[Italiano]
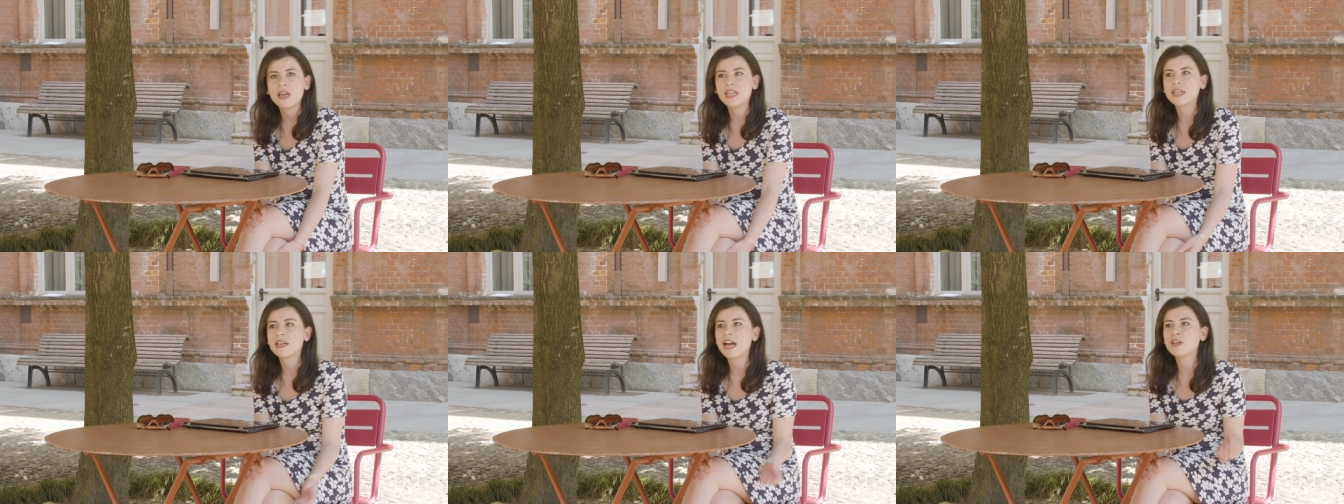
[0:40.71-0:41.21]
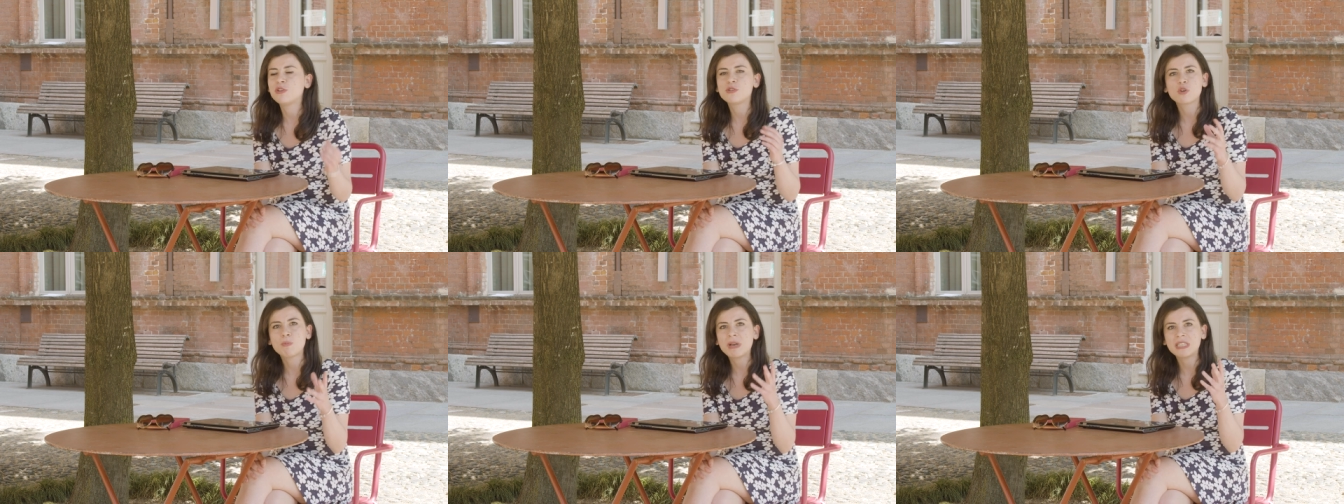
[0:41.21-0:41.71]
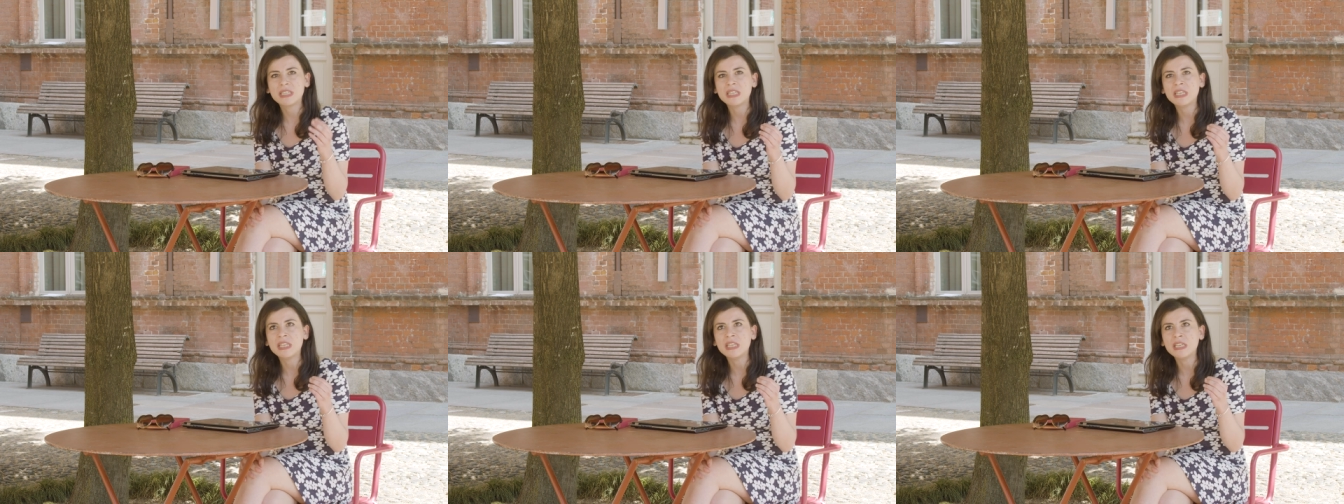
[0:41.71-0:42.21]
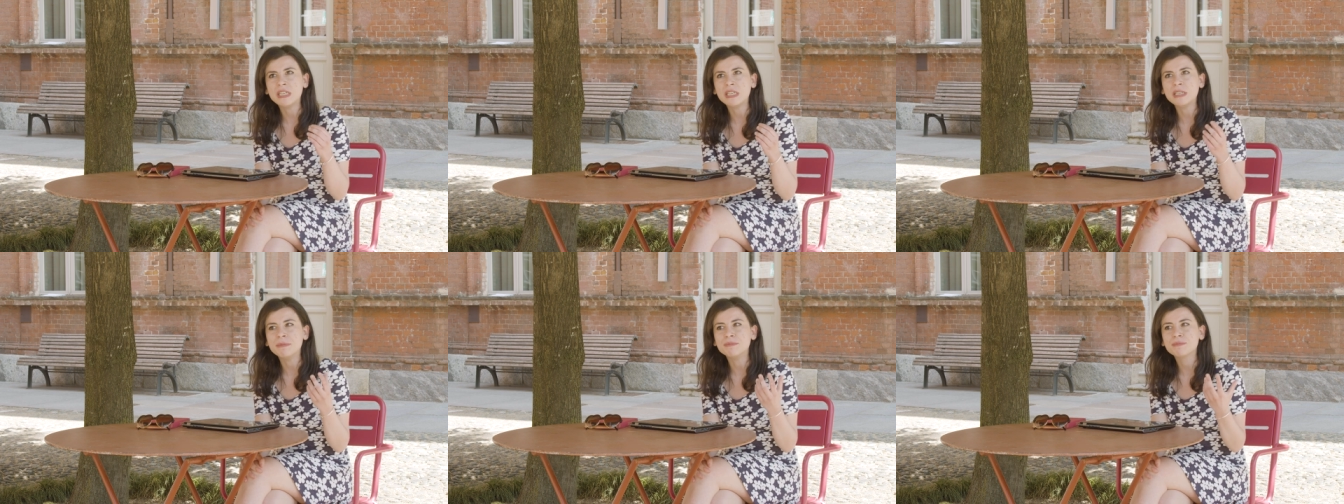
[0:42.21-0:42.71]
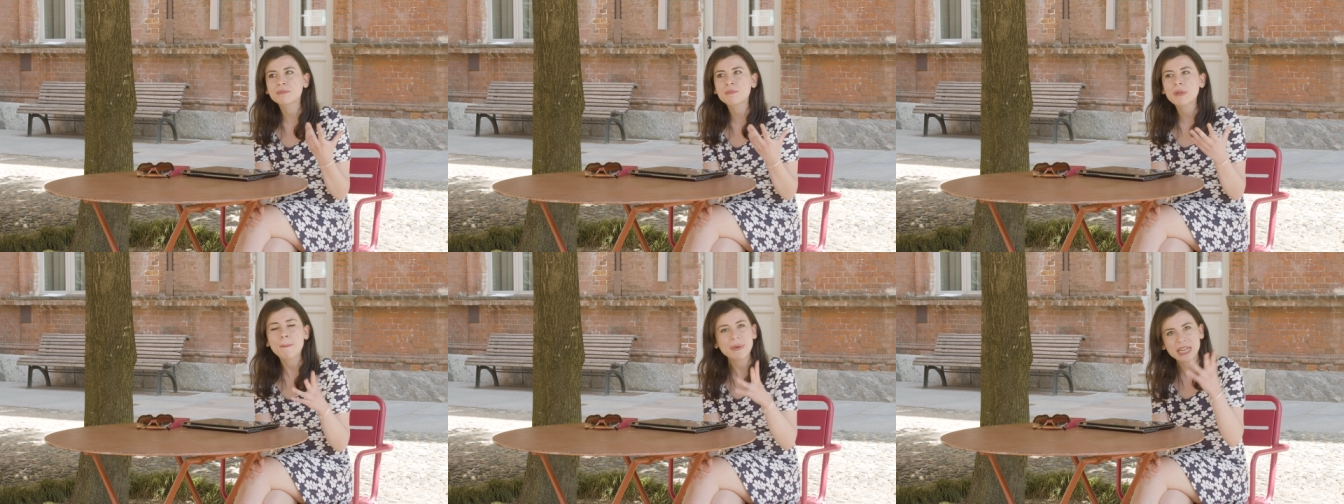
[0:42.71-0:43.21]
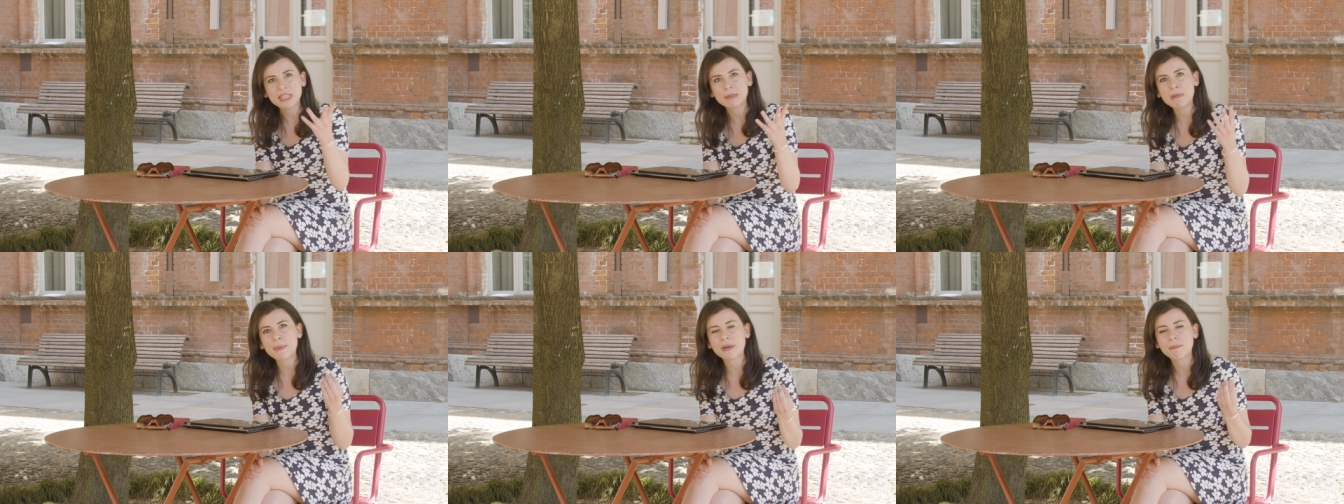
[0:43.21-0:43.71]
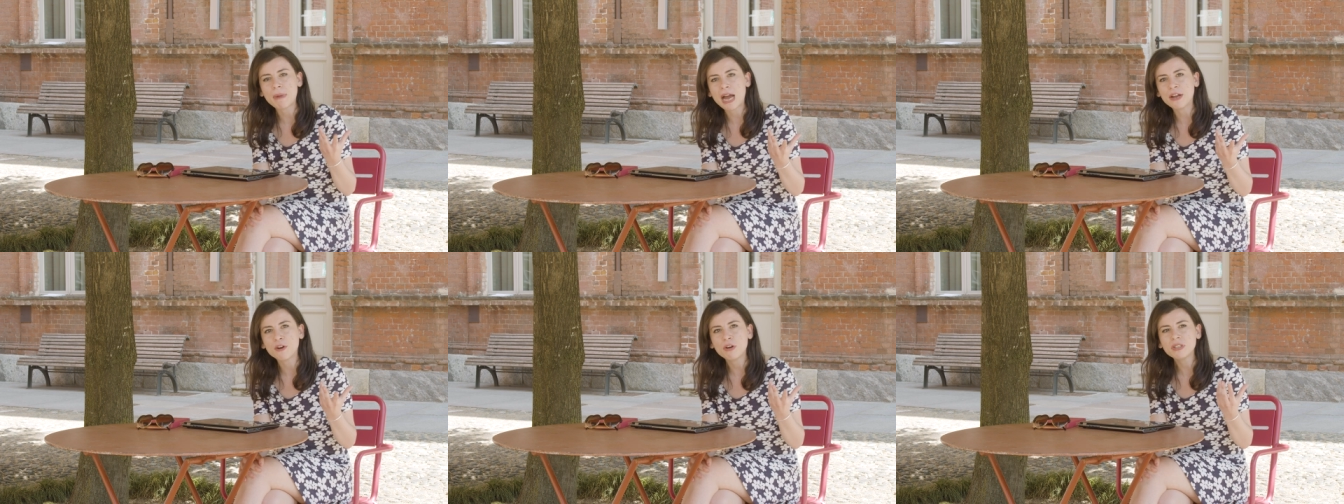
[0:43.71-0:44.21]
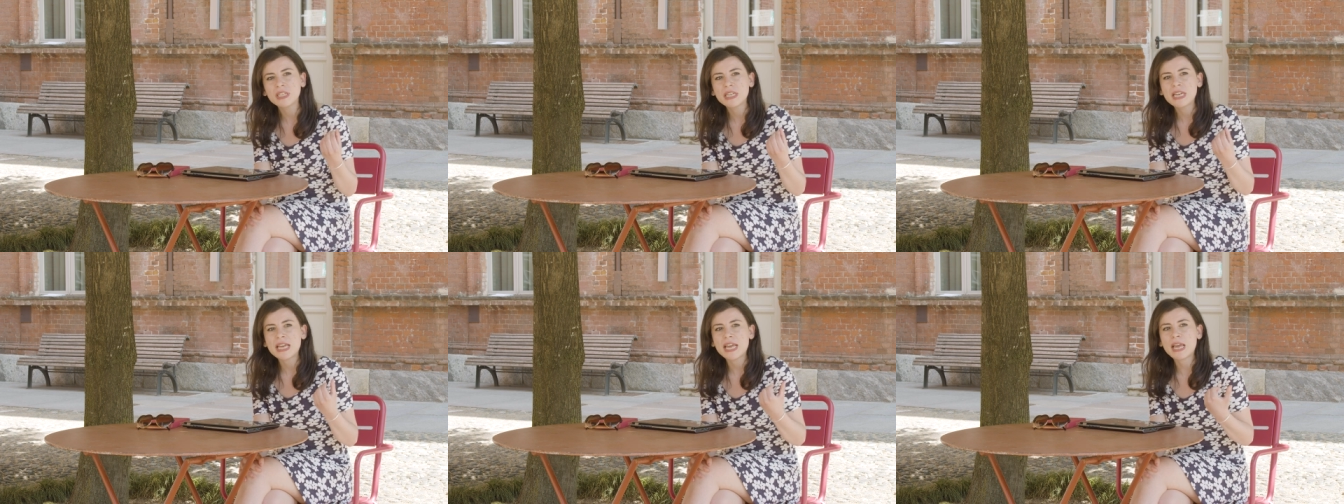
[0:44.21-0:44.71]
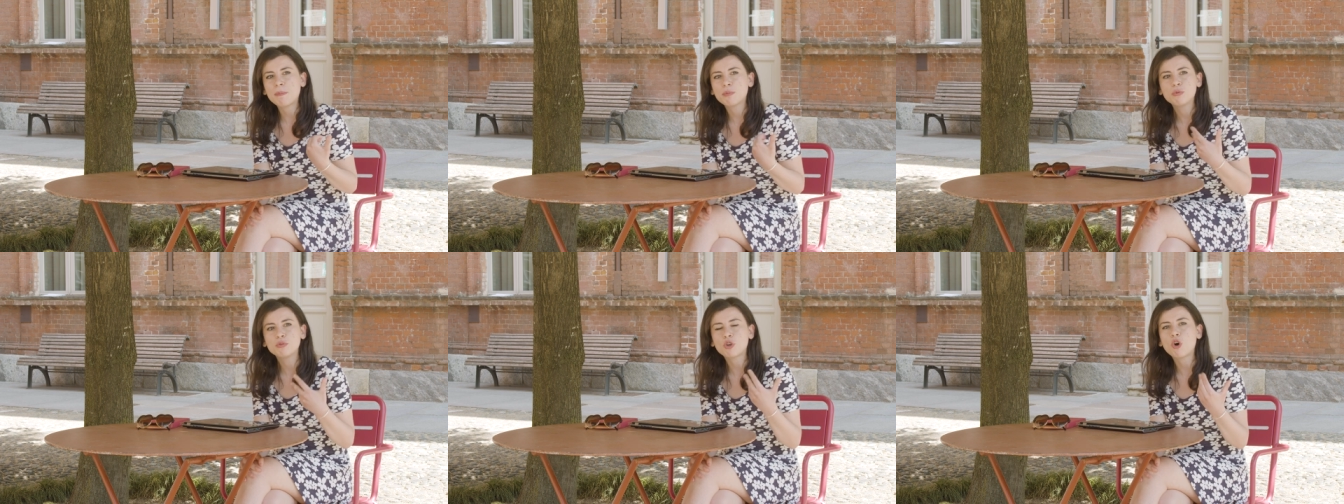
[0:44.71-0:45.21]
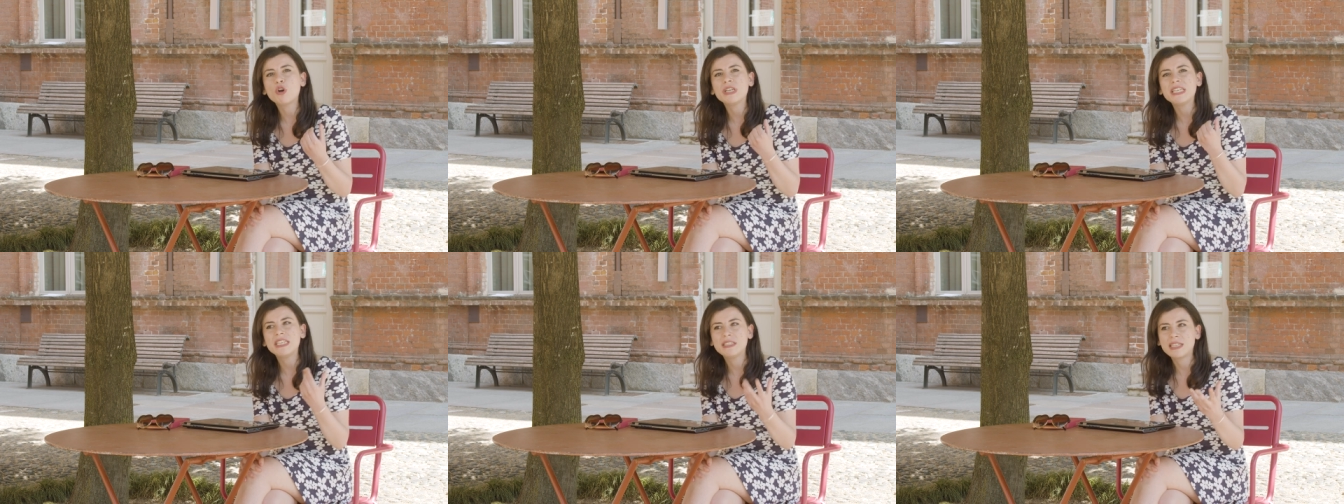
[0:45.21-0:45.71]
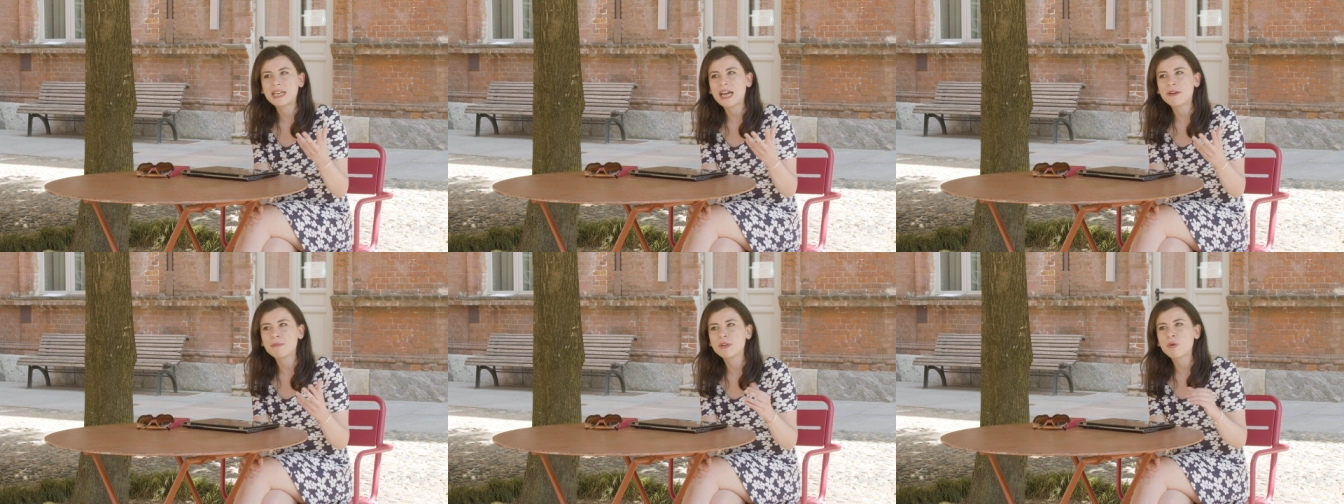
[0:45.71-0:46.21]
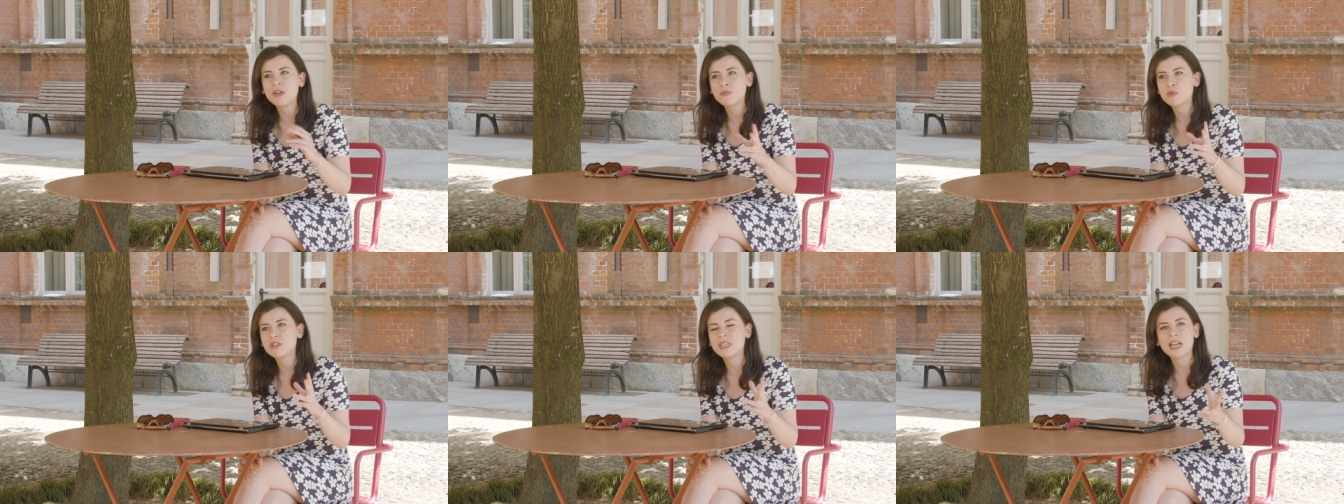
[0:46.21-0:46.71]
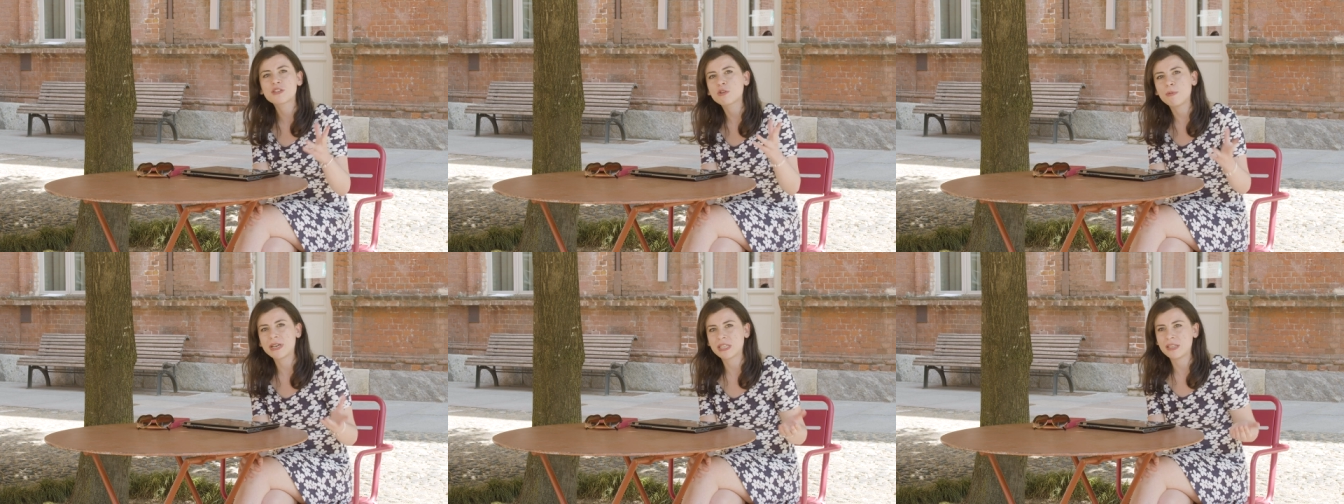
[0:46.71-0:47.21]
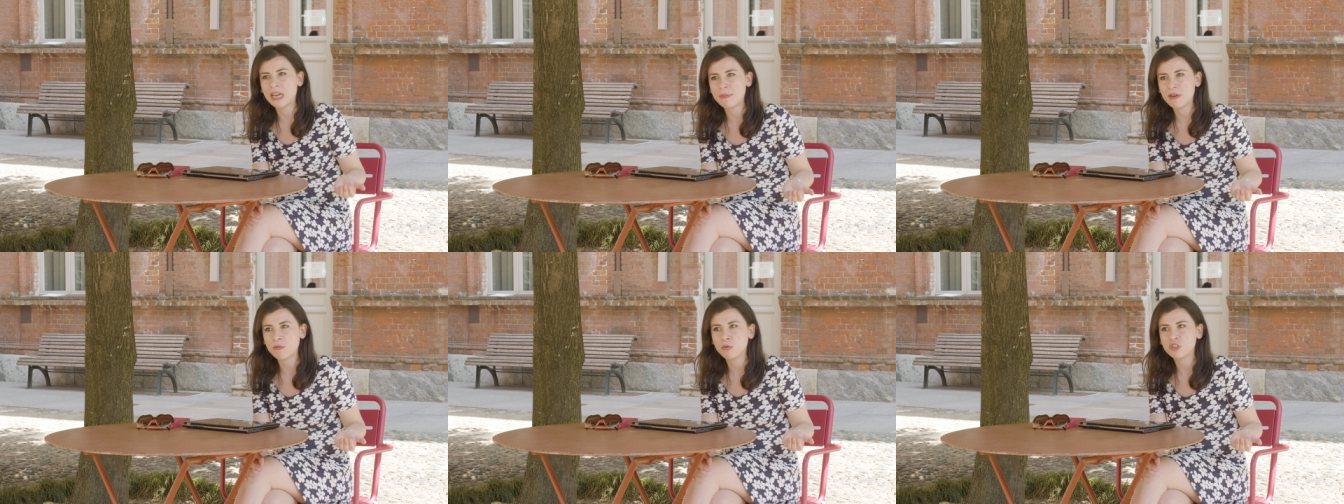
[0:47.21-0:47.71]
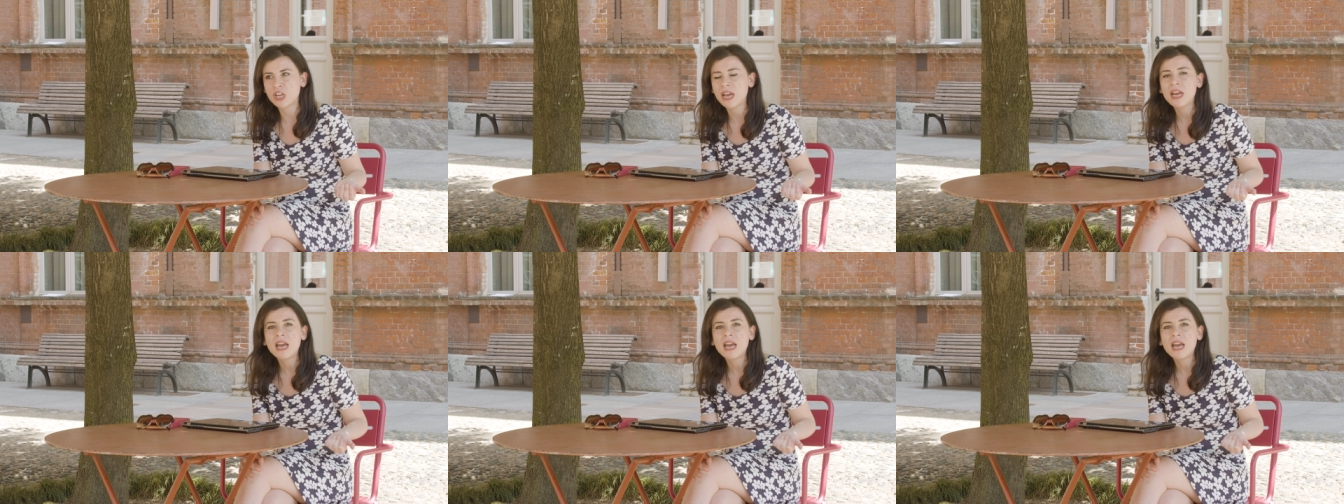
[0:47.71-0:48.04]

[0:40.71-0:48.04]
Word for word: in grado insomma di prendermi per mano e appunto indicarmi quale fosse la scoperta della mia voce.